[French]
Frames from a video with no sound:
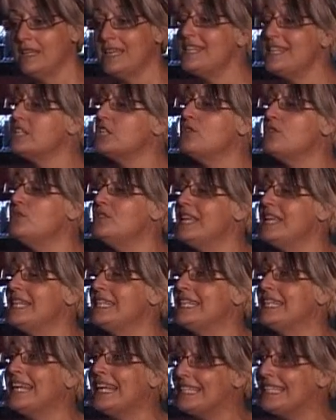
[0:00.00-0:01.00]
Qu'est-ce que vous
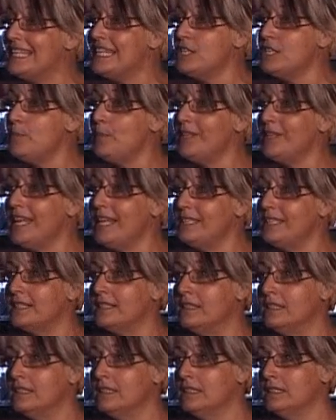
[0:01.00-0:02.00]
êtes Un artiste
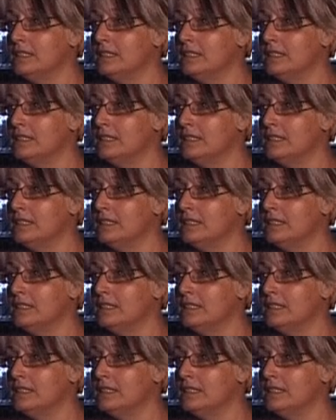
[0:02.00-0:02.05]
peut-être